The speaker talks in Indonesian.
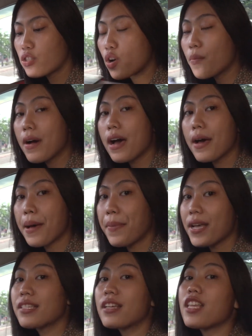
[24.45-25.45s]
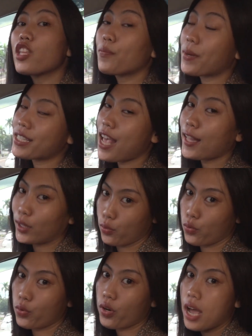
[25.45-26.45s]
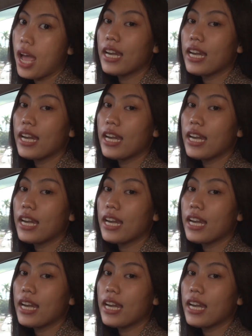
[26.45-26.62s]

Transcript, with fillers: coba pasang satu persatu